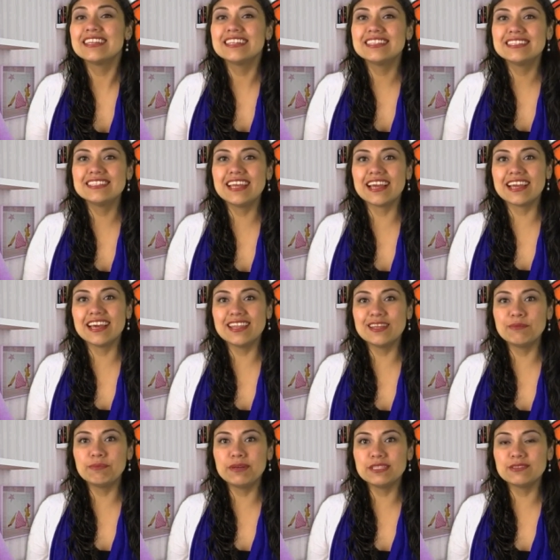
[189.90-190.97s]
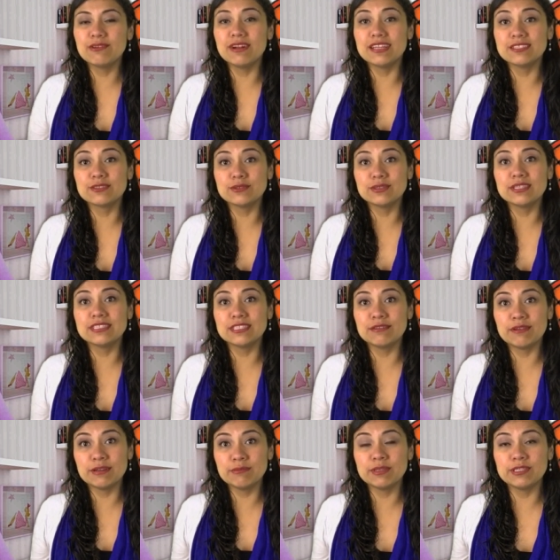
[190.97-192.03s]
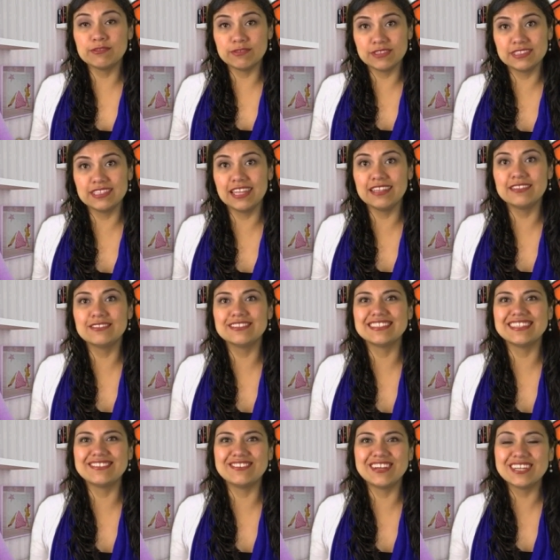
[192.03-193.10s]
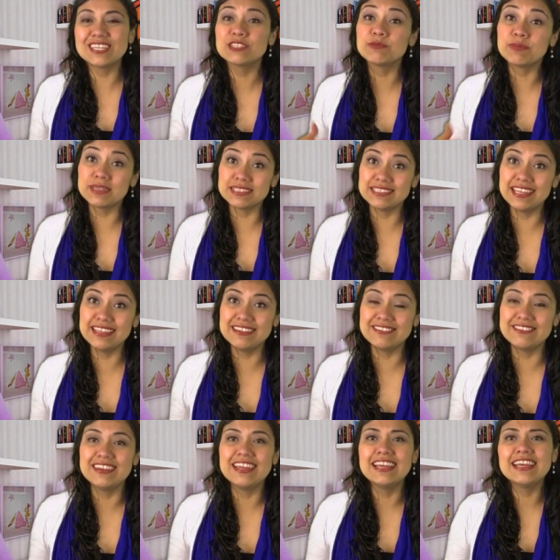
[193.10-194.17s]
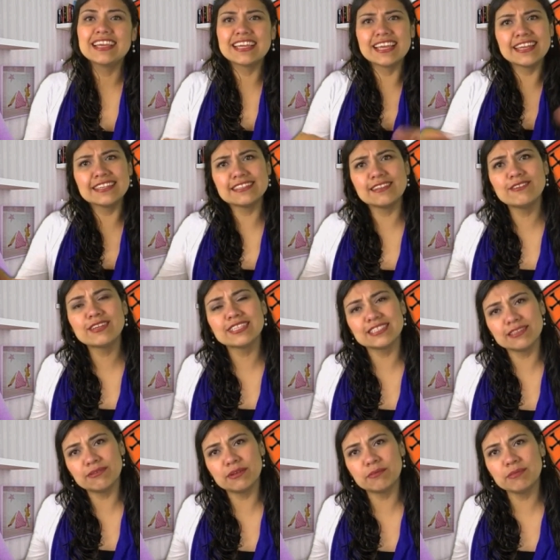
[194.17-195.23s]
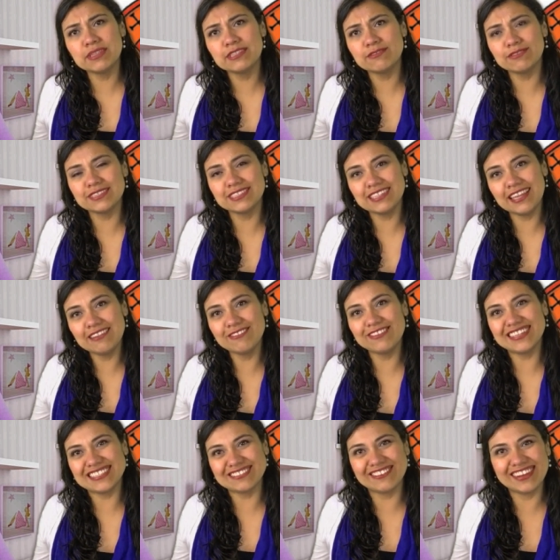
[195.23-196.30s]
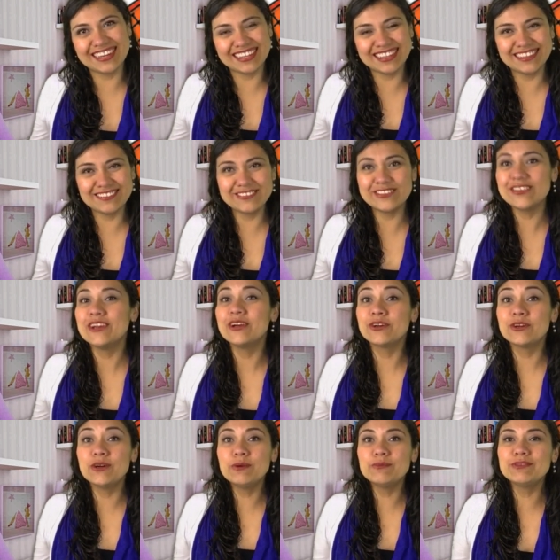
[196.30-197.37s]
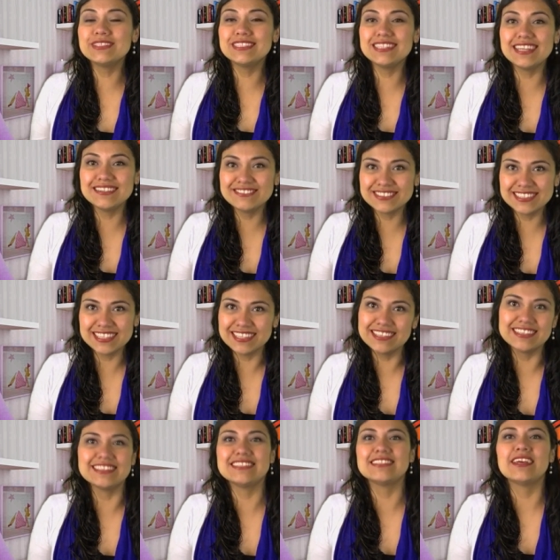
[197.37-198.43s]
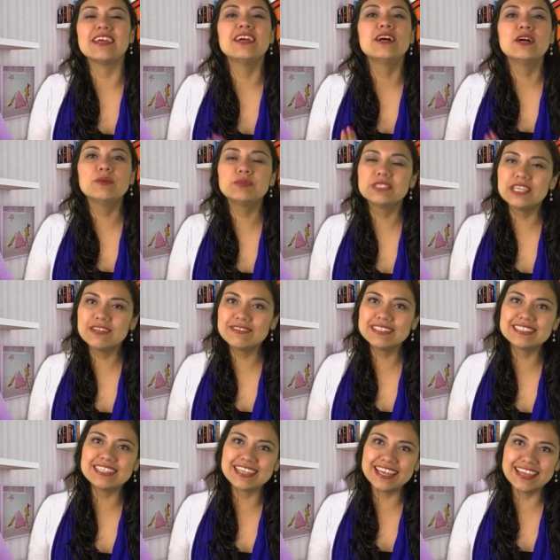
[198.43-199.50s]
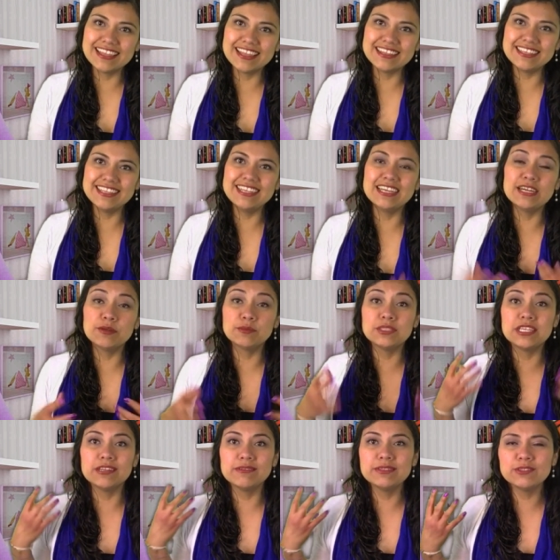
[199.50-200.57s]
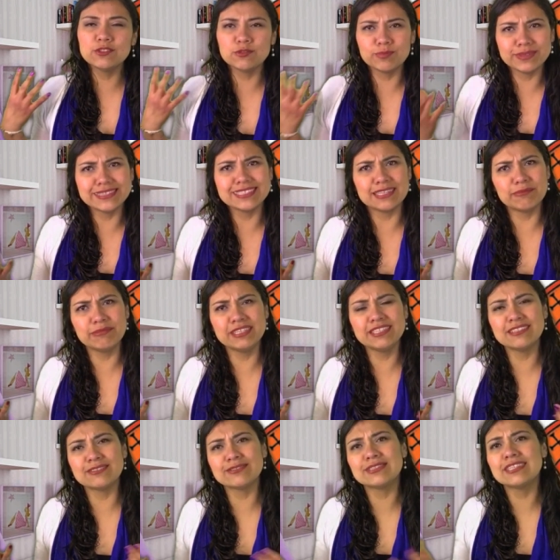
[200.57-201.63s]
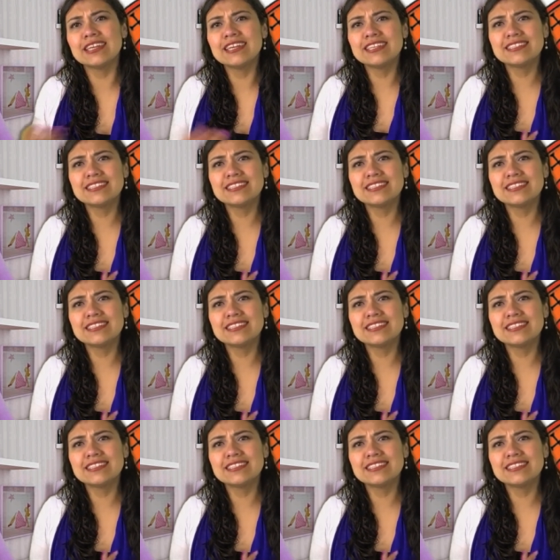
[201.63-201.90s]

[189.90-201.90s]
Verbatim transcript: Dice, a cada paso las cosas se van manifestando, se van expresando. ¿Qué es lo que se va manifestando a su alrededor? ¿Cómo están ustedes? Obsérvense cada día, observen sus pensamientos.